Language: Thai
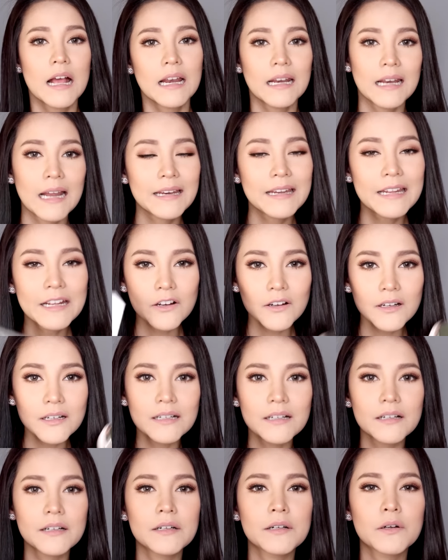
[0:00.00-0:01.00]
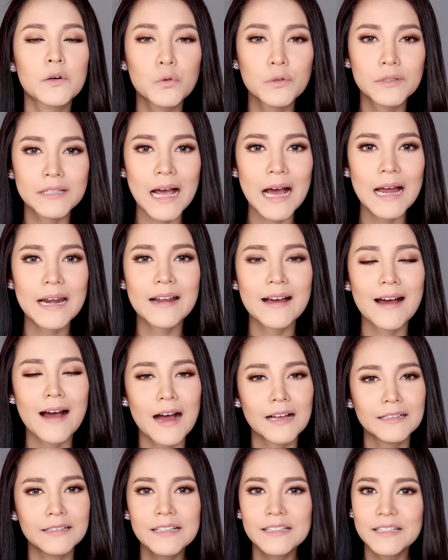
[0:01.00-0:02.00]
คะ และนี่ก็คือคูชั่นนะ
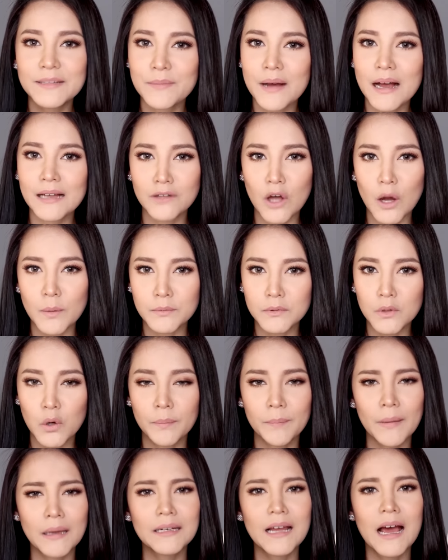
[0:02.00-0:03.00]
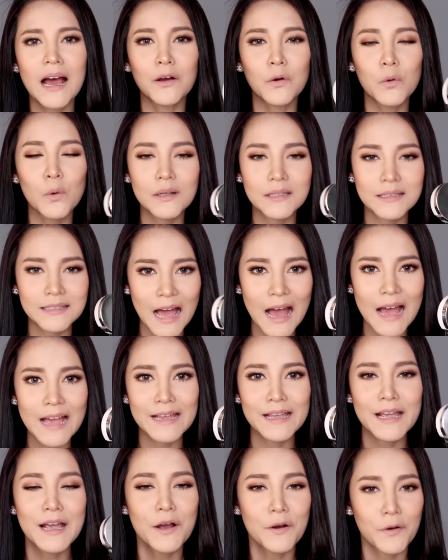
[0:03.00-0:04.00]
คะ ที่จะมาตอบโจทย์ปัญหากวนใจ
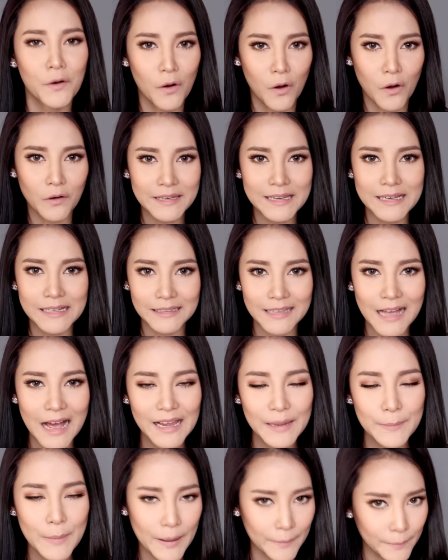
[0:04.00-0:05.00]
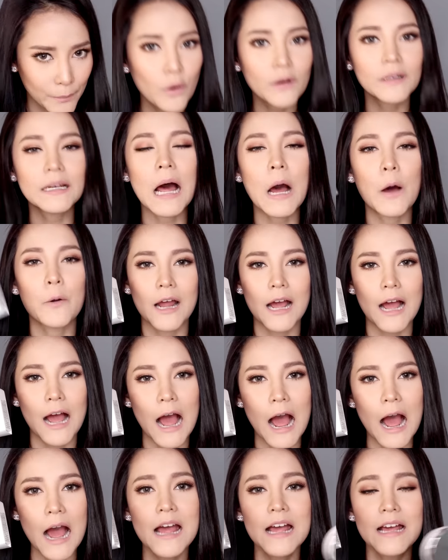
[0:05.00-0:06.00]
ของหญิงไทยแบบพวกเรานะ
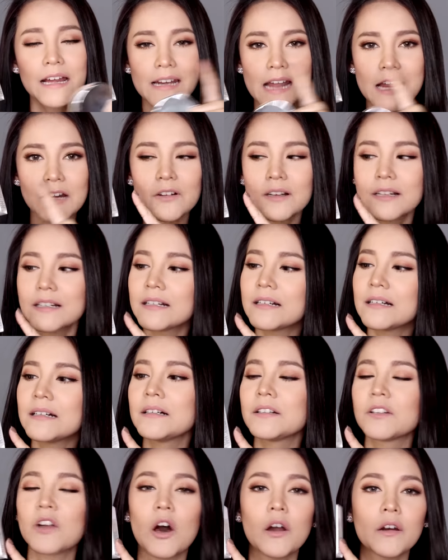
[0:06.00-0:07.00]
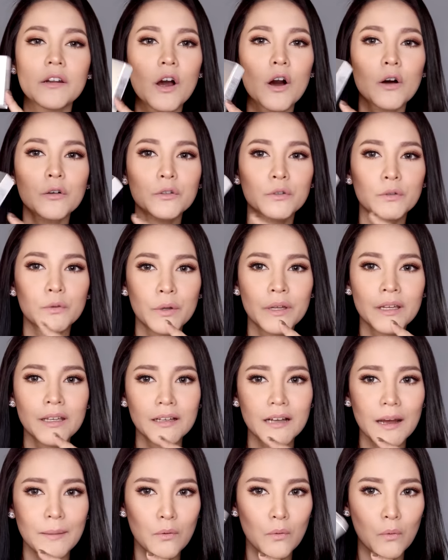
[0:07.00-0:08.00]
คะ นั่นก็คือ L'Oreal
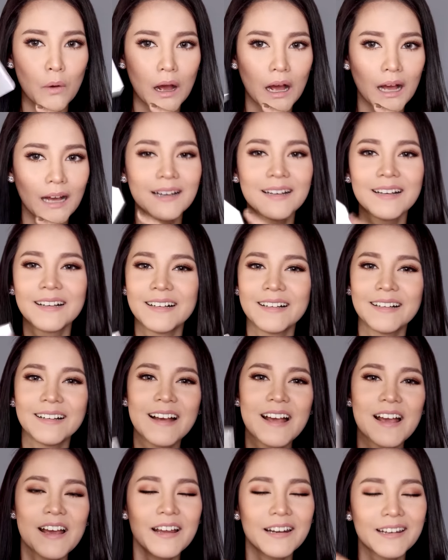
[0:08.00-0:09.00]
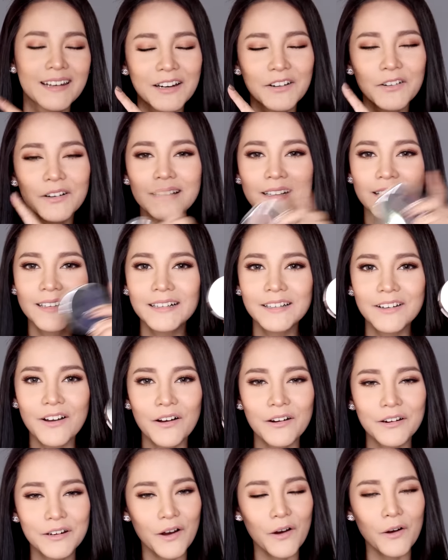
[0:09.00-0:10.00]
กับหัวนั่นก็คือ
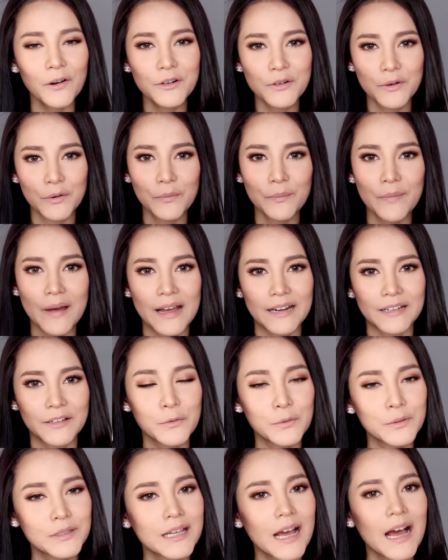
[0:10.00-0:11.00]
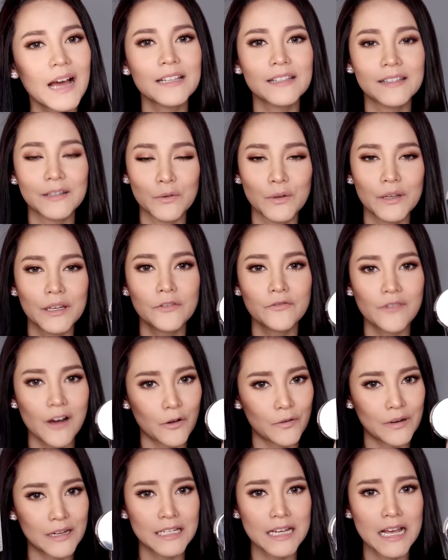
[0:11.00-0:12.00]
L'Oreal True Matte Cushion Silky
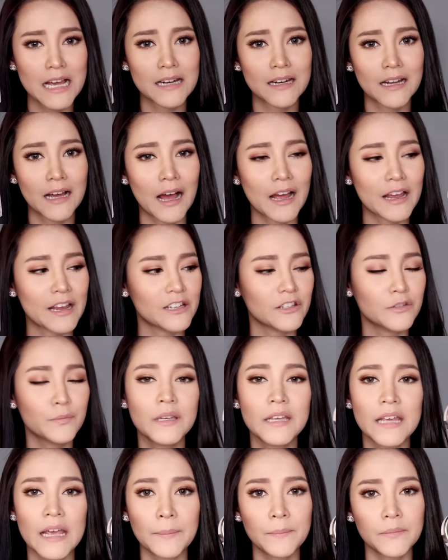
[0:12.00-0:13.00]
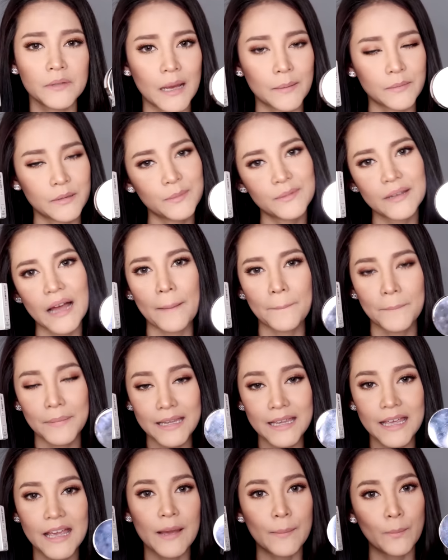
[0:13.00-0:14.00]
Foundation นะคะ SPF 33
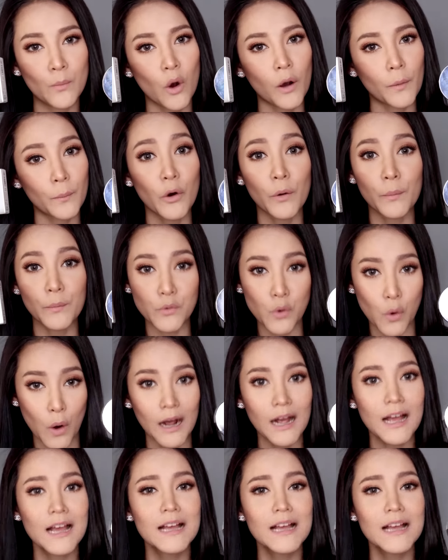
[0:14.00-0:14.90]
PA บวกบวกบวก